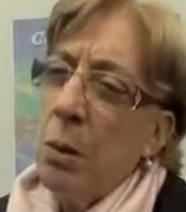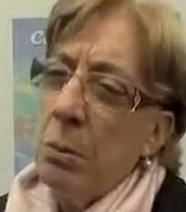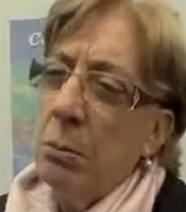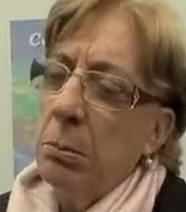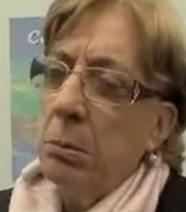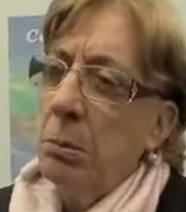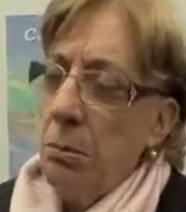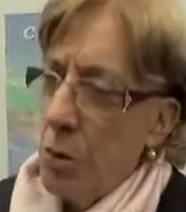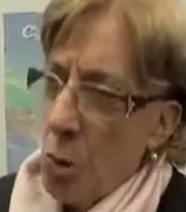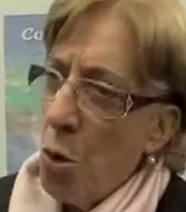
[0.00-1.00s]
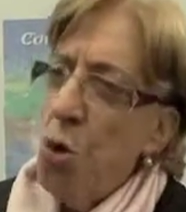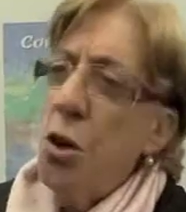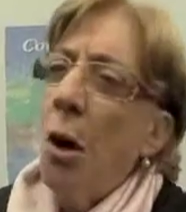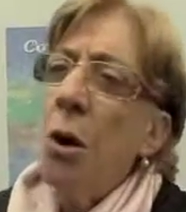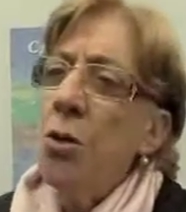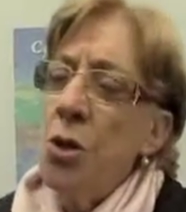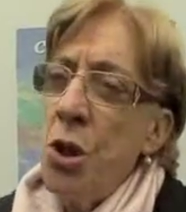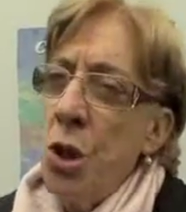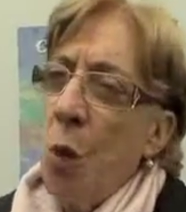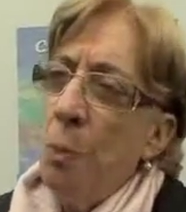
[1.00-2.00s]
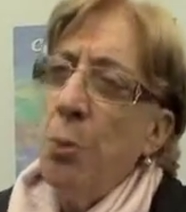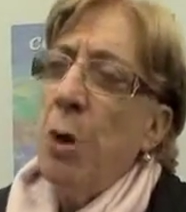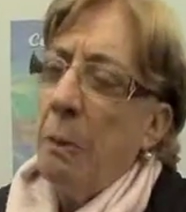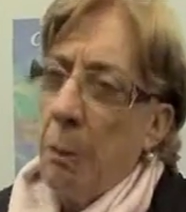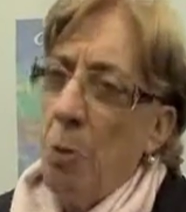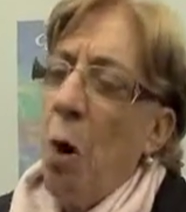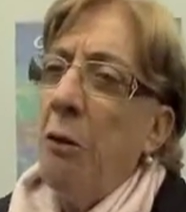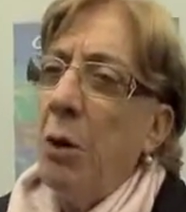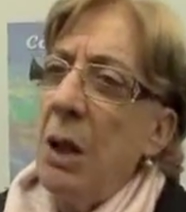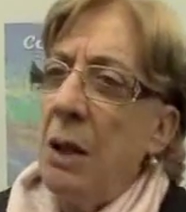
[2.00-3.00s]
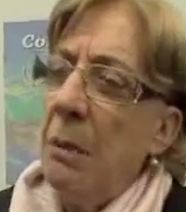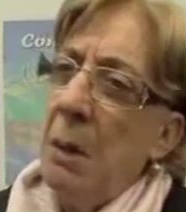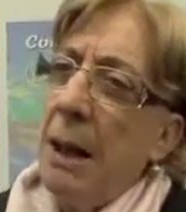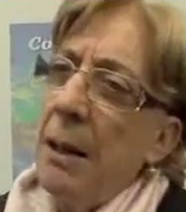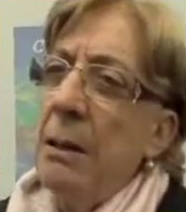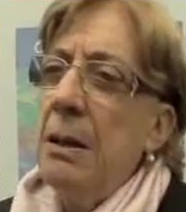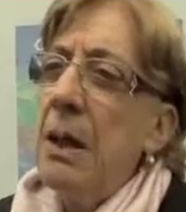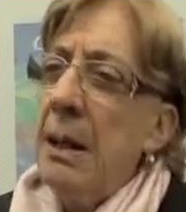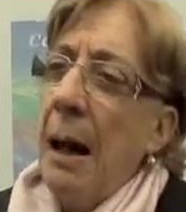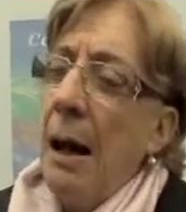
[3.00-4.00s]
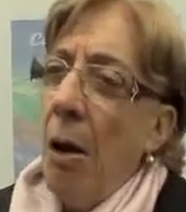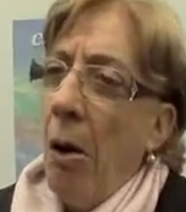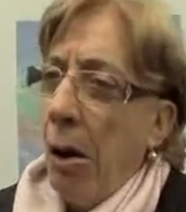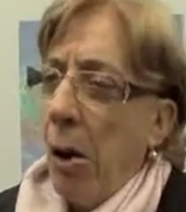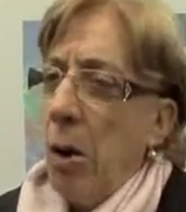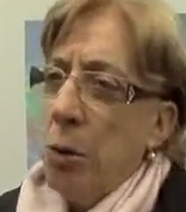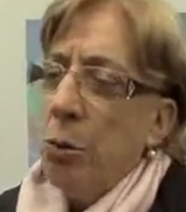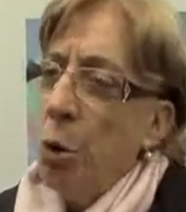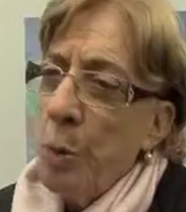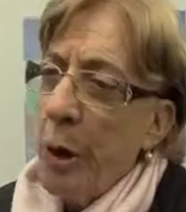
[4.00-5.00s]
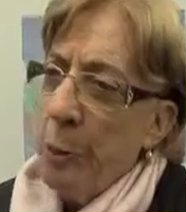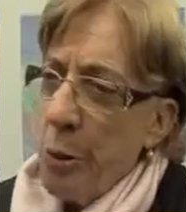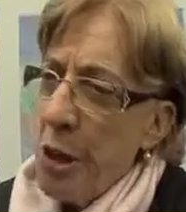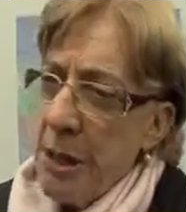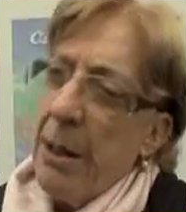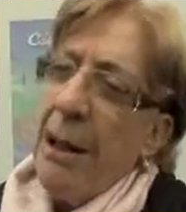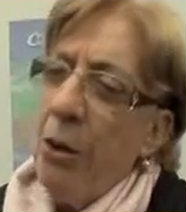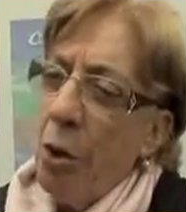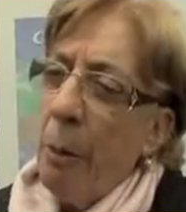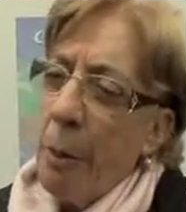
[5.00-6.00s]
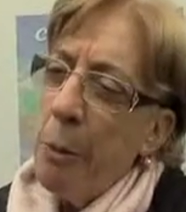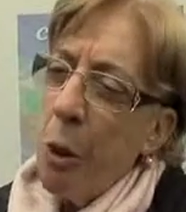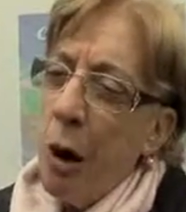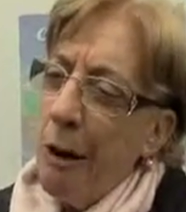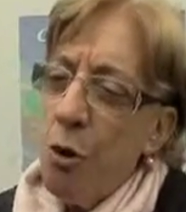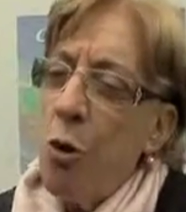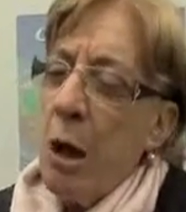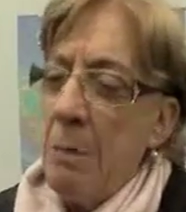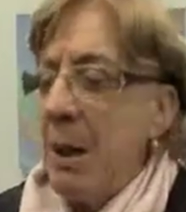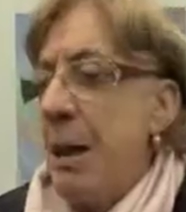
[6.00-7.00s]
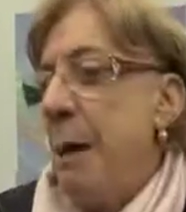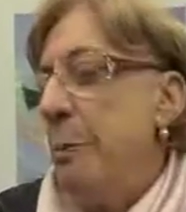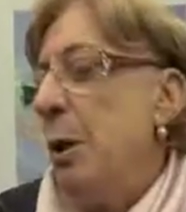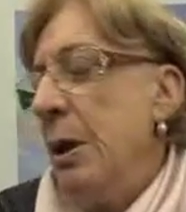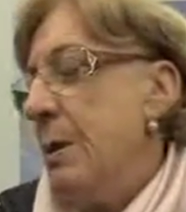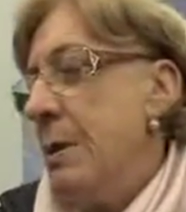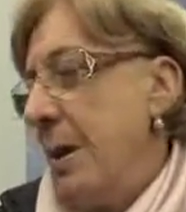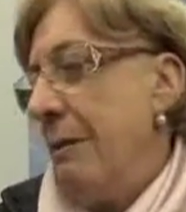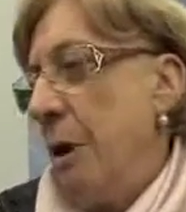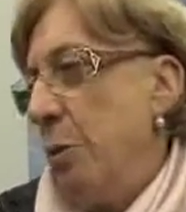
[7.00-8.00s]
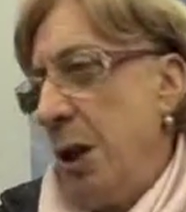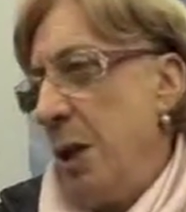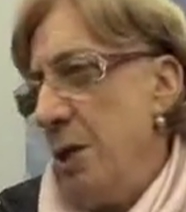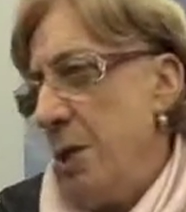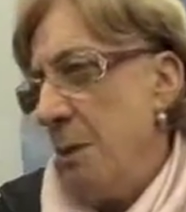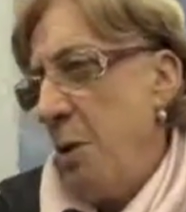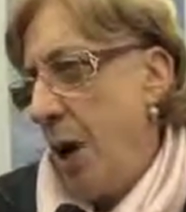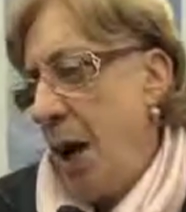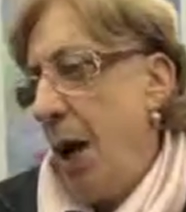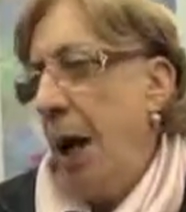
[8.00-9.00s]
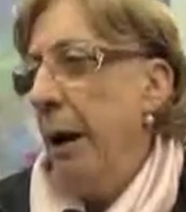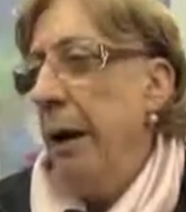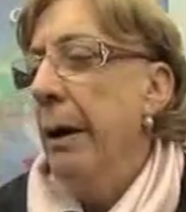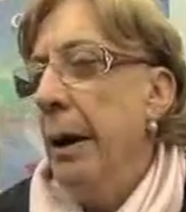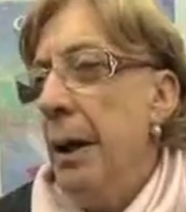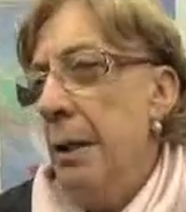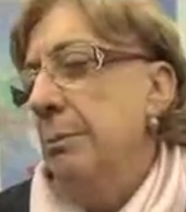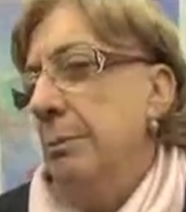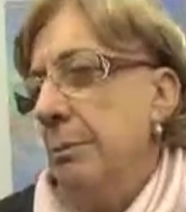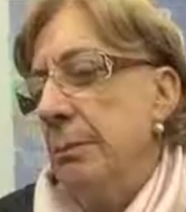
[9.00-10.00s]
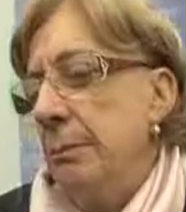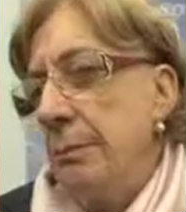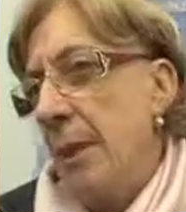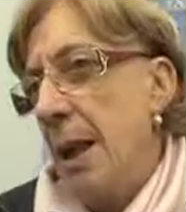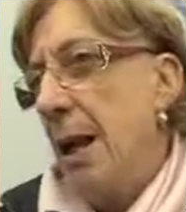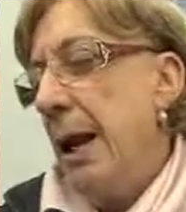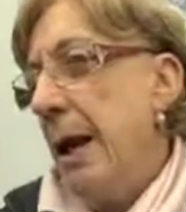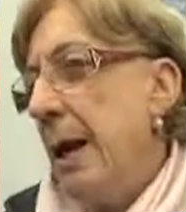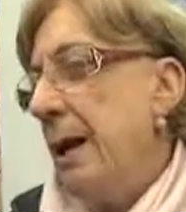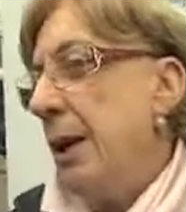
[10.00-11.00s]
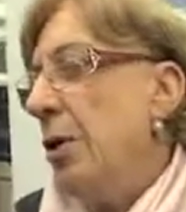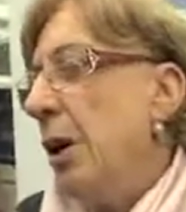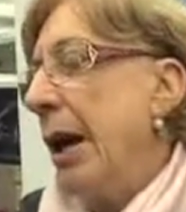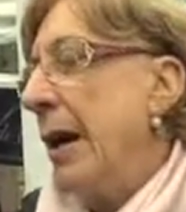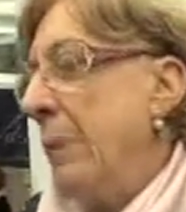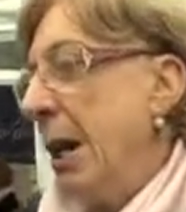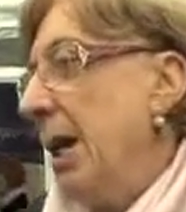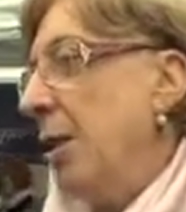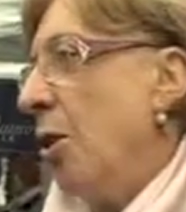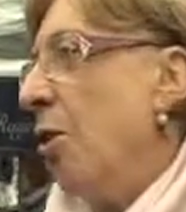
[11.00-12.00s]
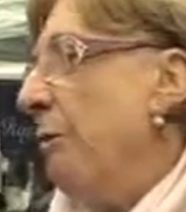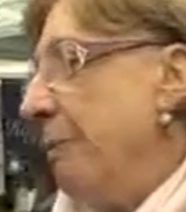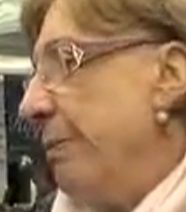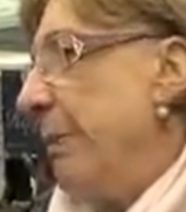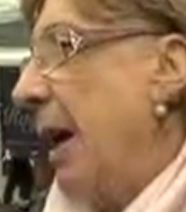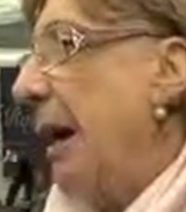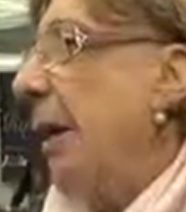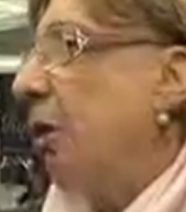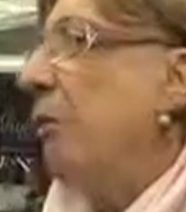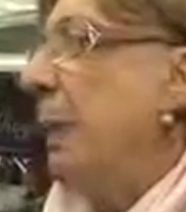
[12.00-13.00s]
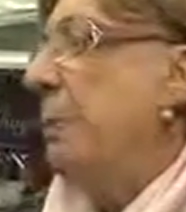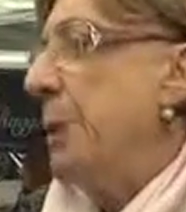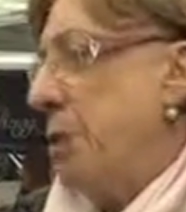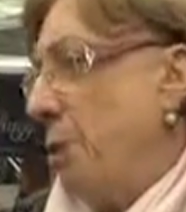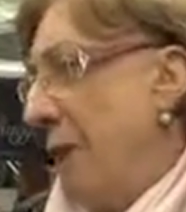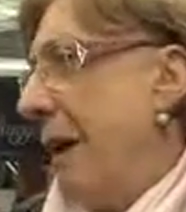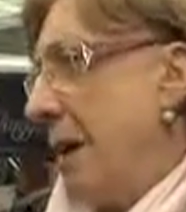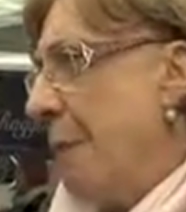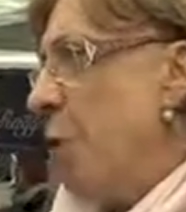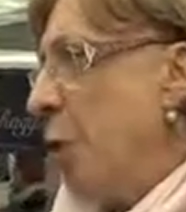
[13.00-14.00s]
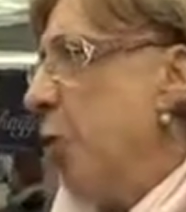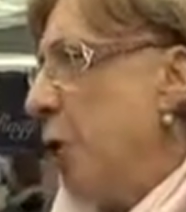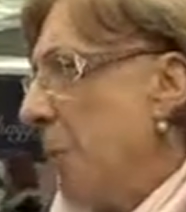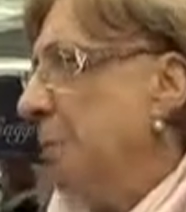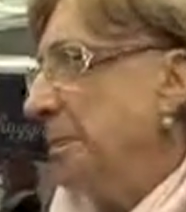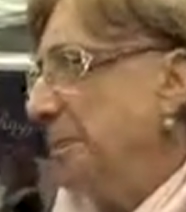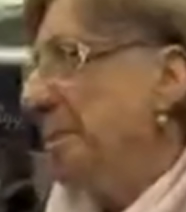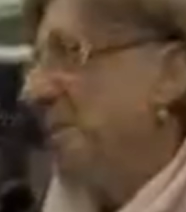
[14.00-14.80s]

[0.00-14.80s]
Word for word: mm, sono soci oppure promuovono determinate attività, eh, un numero più ristretto proprio lavora in maniera più intensiva quindi diciamo che il, il collegamento anche con le persone varia molto.